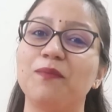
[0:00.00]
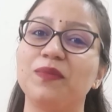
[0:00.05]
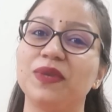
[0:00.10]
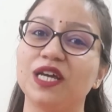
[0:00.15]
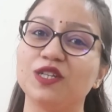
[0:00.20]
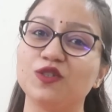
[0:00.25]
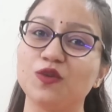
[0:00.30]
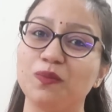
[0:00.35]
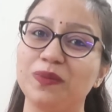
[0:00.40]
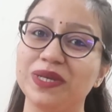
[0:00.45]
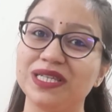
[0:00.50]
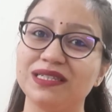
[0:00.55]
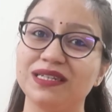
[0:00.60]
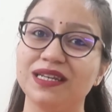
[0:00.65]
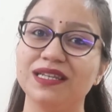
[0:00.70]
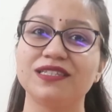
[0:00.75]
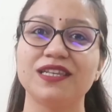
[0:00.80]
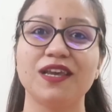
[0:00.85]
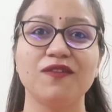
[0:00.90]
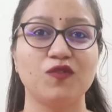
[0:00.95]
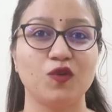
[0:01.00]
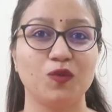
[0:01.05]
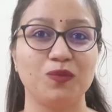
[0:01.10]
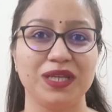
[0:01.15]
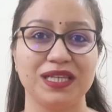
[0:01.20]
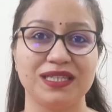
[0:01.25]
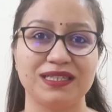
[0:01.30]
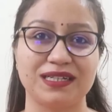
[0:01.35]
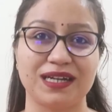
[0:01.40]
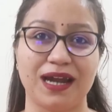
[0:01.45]
अपना जो बिज़नेस है वो
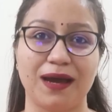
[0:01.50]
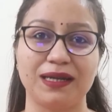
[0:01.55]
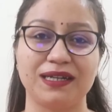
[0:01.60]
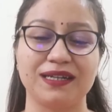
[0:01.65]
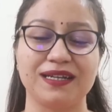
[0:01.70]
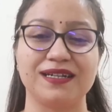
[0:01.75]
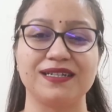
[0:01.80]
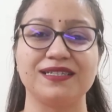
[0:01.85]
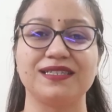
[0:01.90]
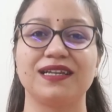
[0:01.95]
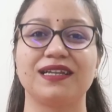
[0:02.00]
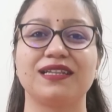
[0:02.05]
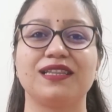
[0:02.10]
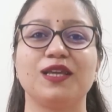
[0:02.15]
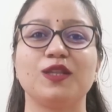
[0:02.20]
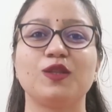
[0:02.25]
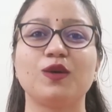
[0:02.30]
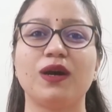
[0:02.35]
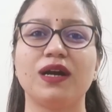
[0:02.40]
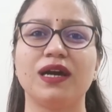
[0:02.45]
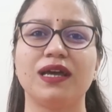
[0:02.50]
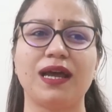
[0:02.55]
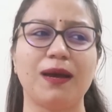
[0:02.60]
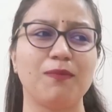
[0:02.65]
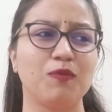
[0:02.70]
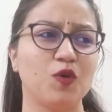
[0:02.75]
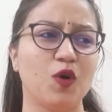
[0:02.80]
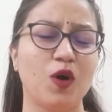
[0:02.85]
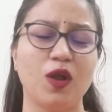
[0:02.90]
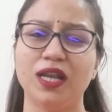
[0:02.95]
भी स्टार्ट कर सकते हैं तो अगर
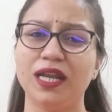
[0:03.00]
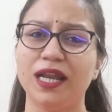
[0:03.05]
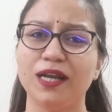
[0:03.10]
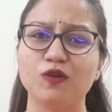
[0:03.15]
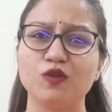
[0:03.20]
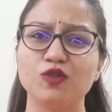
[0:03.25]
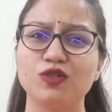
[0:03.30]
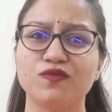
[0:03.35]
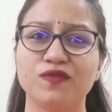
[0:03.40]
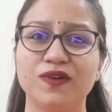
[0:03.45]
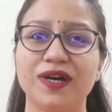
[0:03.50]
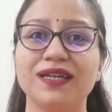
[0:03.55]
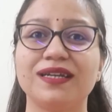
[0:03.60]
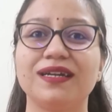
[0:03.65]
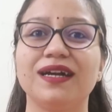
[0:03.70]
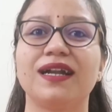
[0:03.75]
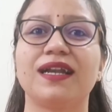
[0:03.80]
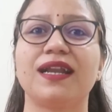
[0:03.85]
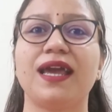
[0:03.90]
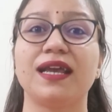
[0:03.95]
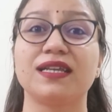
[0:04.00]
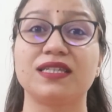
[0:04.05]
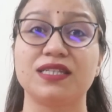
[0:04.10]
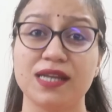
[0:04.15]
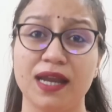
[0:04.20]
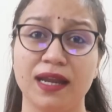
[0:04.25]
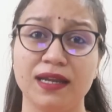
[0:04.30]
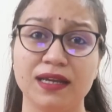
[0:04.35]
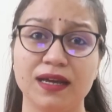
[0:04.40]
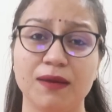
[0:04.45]
आपको ऑनलाइन कुछ वर्क करना है
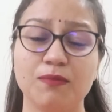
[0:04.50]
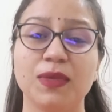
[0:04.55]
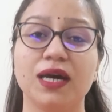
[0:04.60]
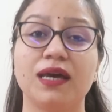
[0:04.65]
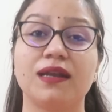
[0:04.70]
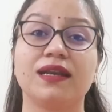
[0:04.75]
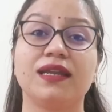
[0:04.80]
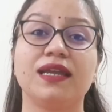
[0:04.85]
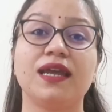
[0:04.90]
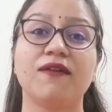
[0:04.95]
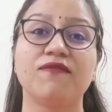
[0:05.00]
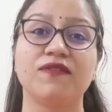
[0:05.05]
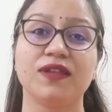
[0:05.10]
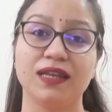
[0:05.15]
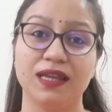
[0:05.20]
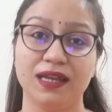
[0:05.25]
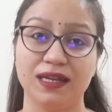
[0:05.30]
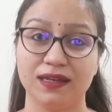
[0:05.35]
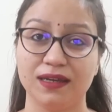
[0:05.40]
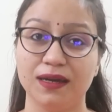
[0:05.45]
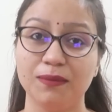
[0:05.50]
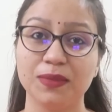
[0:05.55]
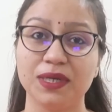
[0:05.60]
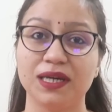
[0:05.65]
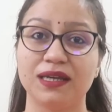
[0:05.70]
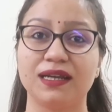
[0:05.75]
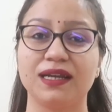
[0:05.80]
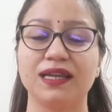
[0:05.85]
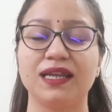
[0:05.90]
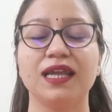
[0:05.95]
एक्स्ट्रा इनकम करनी है या फिर इनकम
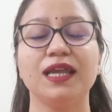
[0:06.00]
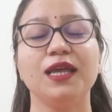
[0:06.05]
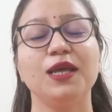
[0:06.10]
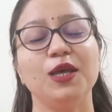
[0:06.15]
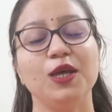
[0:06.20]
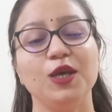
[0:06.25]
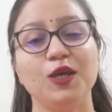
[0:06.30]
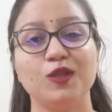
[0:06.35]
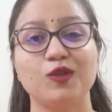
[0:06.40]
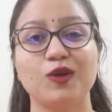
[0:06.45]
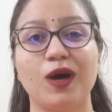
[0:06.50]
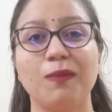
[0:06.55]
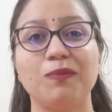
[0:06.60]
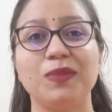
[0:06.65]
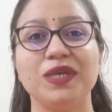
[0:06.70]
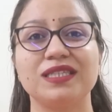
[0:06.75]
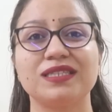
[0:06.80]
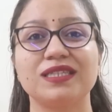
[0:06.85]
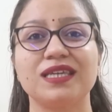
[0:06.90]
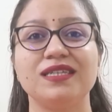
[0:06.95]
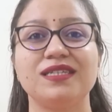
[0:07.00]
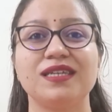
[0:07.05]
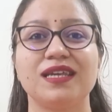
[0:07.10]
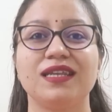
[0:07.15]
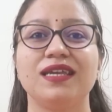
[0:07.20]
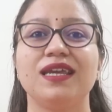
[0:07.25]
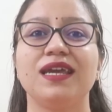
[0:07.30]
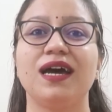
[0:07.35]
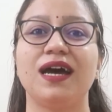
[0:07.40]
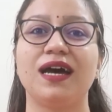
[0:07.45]
करनी है तो आप इसके
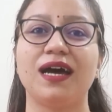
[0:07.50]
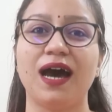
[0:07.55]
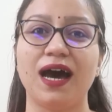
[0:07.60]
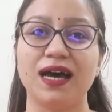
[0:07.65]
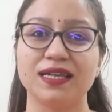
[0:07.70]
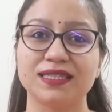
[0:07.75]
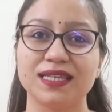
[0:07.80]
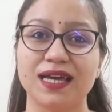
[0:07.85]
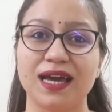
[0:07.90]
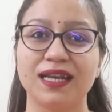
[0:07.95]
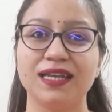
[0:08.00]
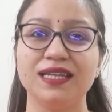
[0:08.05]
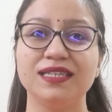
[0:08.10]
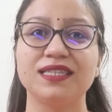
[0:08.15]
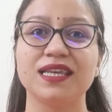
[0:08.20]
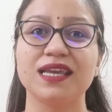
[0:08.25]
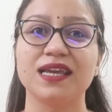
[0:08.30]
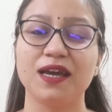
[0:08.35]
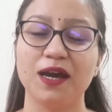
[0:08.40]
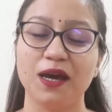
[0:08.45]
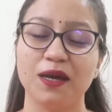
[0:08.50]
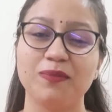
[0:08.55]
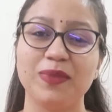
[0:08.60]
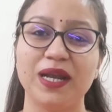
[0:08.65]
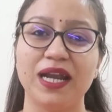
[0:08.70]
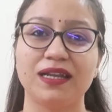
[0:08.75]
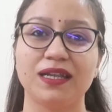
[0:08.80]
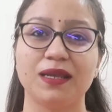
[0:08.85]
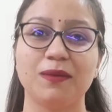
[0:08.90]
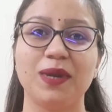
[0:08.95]
ज़रिए आसानी से घर
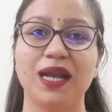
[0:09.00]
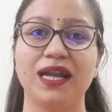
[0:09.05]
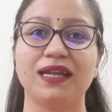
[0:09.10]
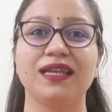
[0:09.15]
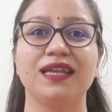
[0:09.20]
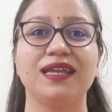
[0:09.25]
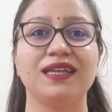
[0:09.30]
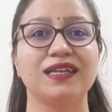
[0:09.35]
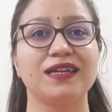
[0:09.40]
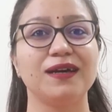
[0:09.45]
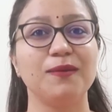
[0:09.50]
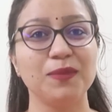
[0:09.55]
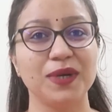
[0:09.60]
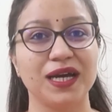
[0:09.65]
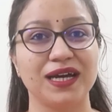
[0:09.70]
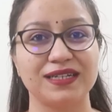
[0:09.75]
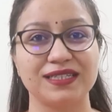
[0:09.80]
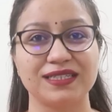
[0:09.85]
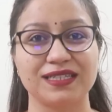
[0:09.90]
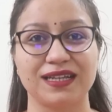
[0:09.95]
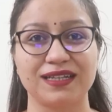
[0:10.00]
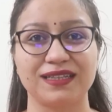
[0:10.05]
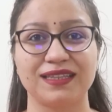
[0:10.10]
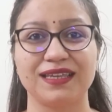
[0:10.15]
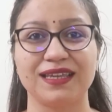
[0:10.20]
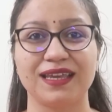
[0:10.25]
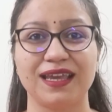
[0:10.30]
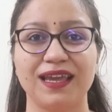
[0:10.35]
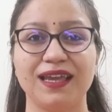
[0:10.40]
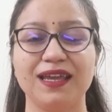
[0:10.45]
बैठे बैठे इनकम कर
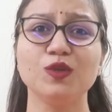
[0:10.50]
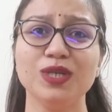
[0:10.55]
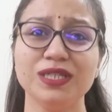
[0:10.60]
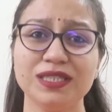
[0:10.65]
सकते हैं